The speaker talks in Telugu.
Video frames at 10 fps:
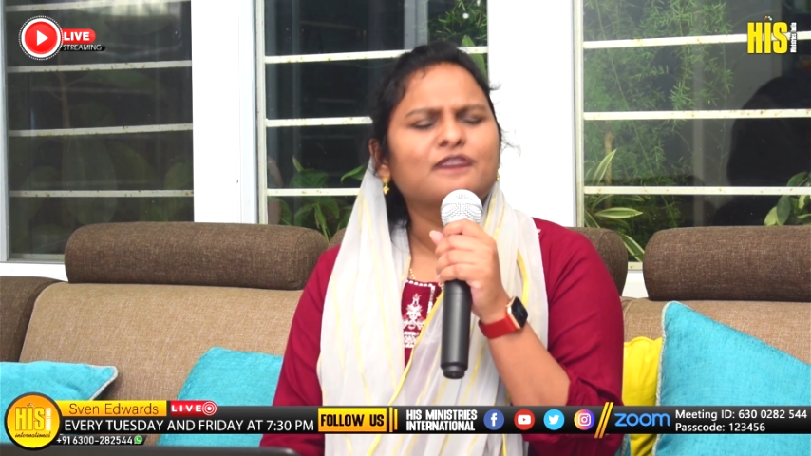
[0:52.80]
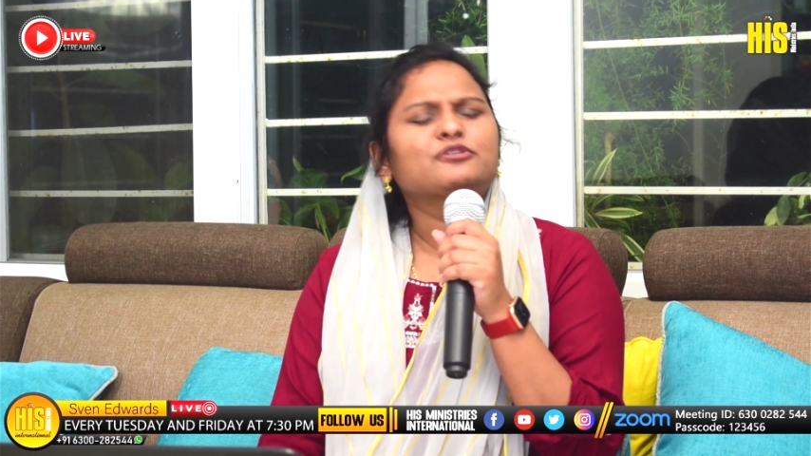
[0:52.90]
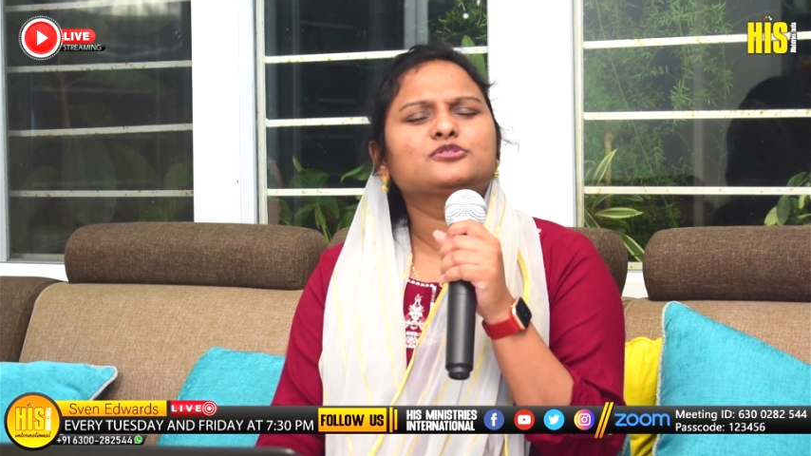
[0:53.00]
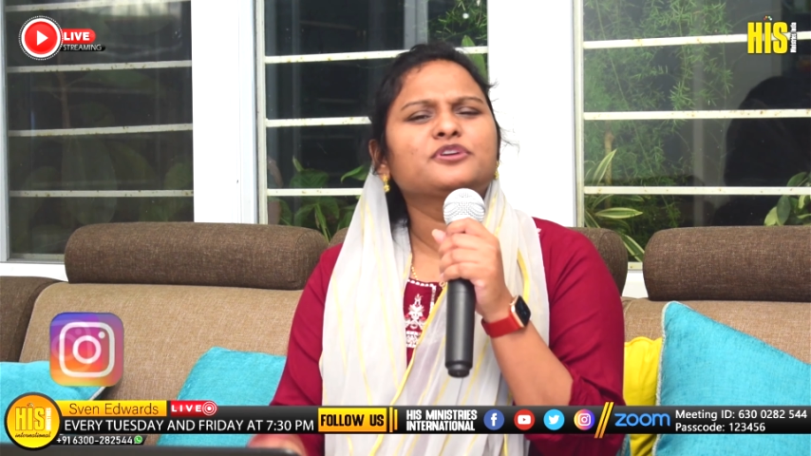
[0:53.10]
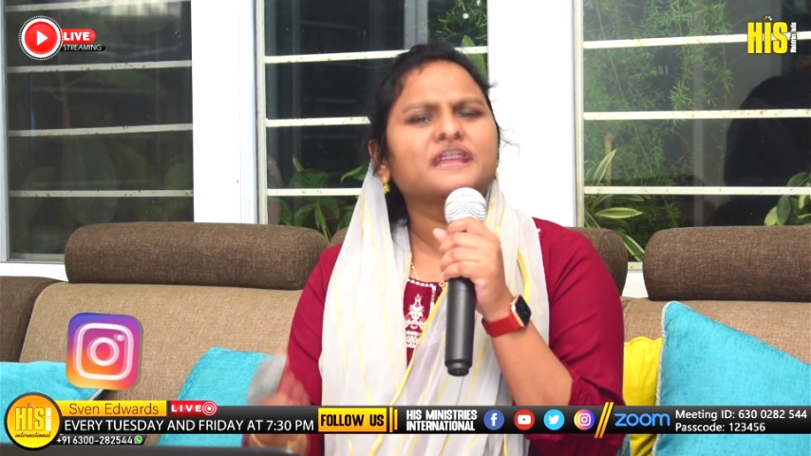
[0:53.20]

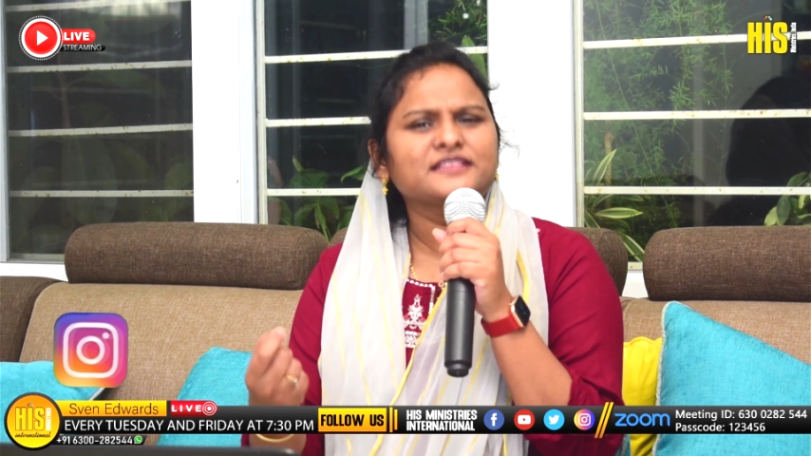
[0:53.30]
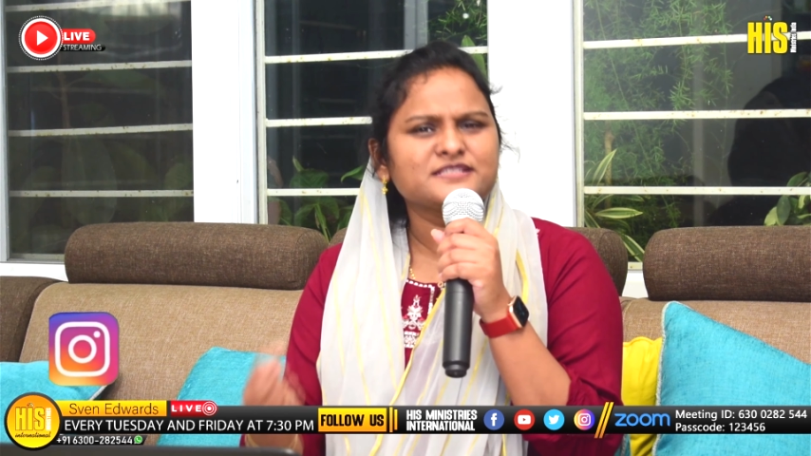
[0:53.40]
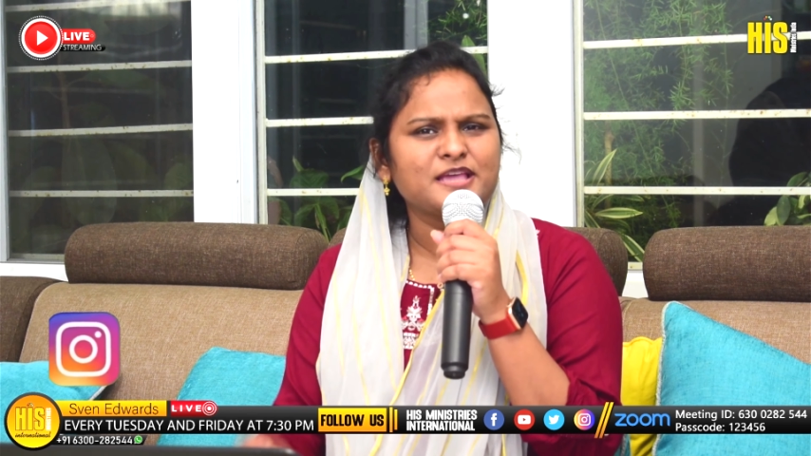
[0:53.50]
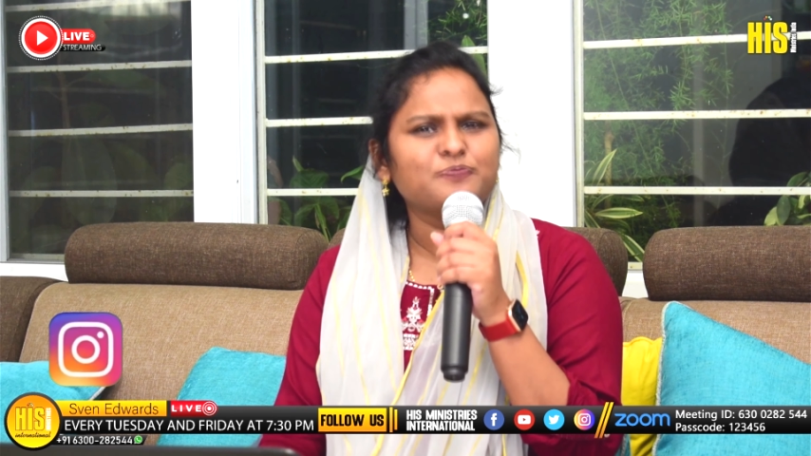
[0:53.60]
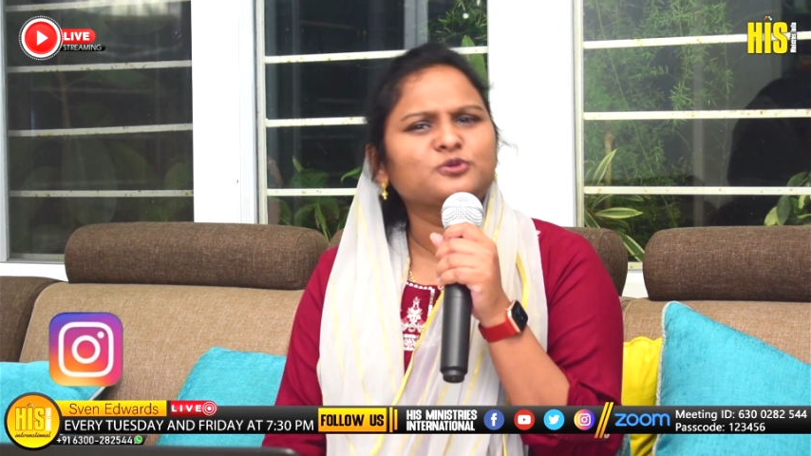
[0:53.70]
ఎవరితో
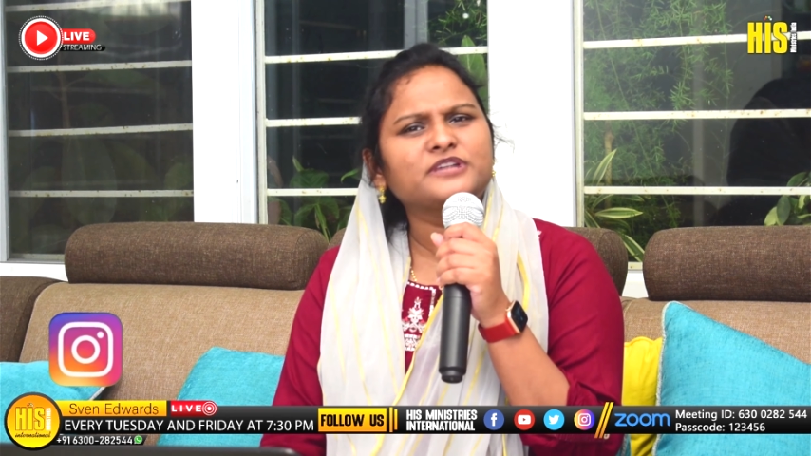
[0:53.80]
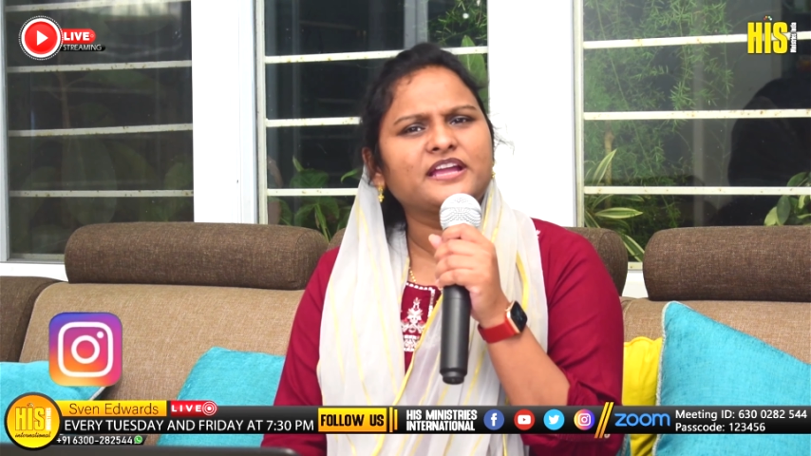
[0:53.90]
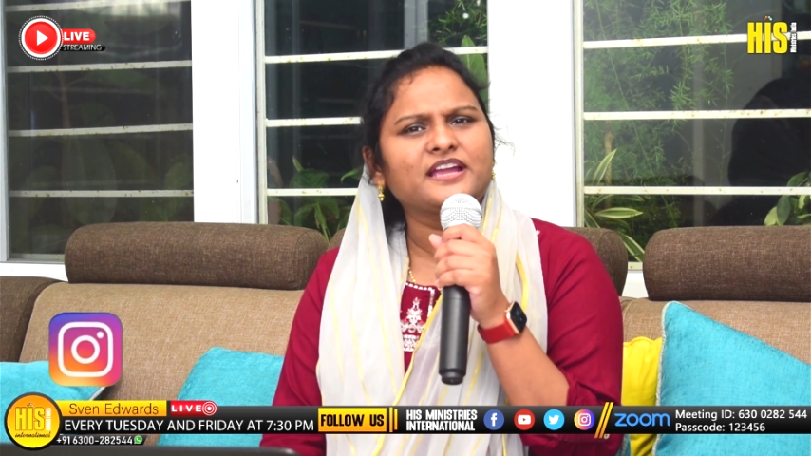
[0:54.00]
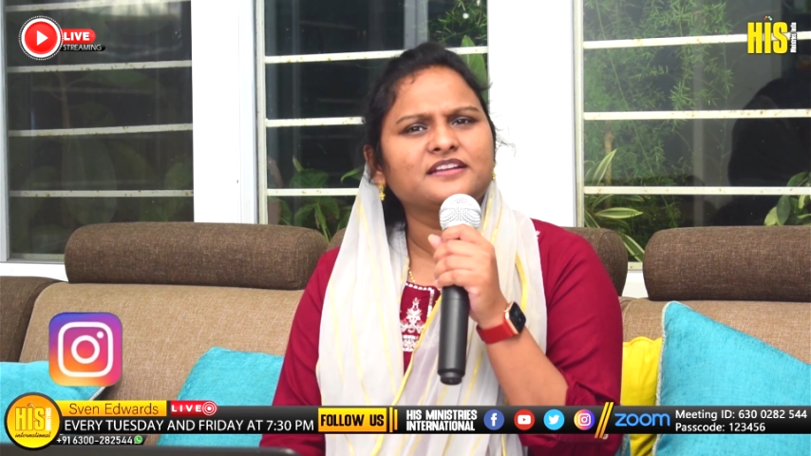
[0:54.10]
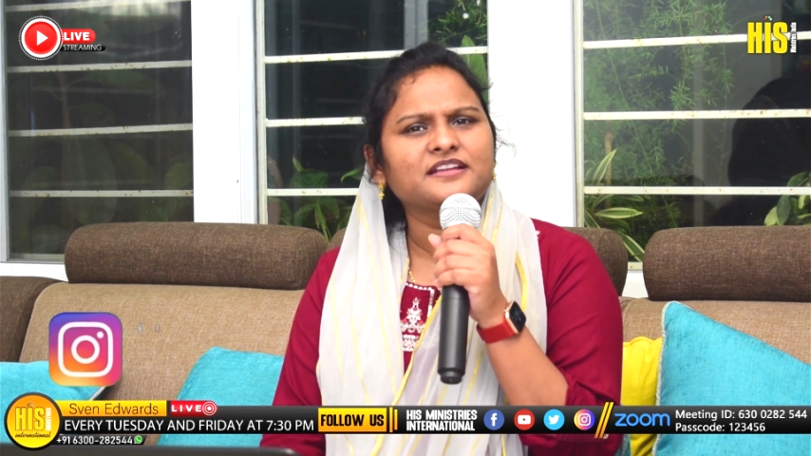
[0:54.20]
ఎంతసేపు ఉంటే
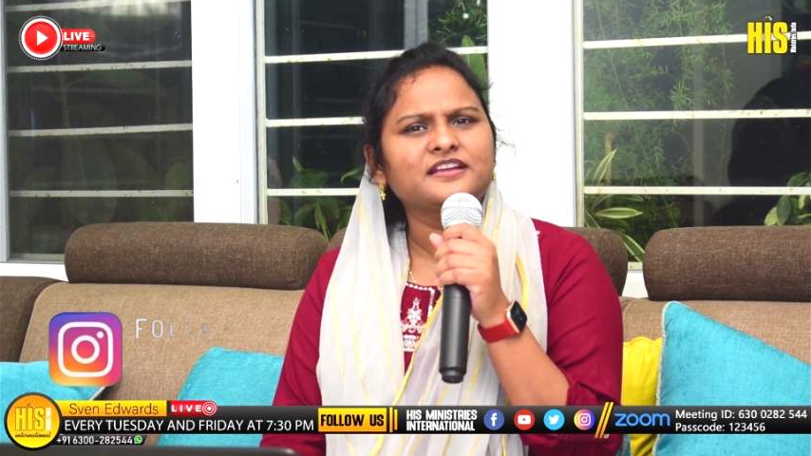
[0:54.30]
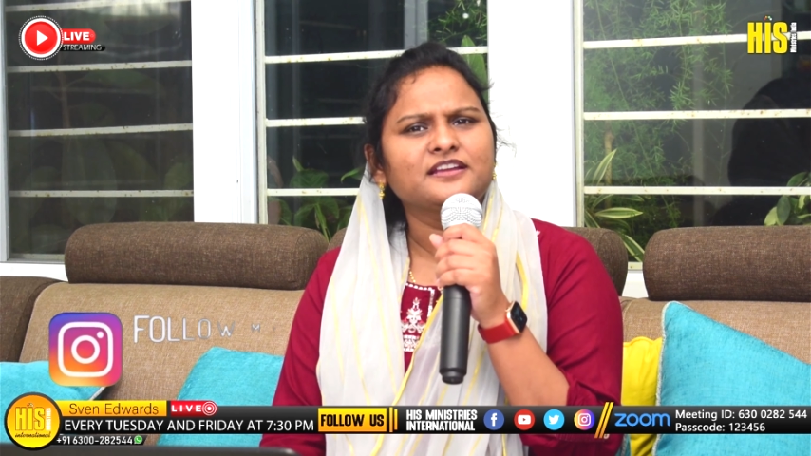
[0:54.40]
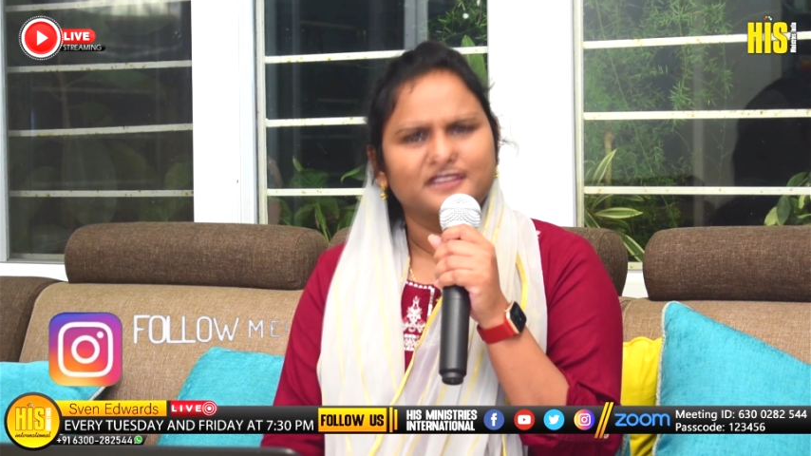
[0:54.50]
ఏంటి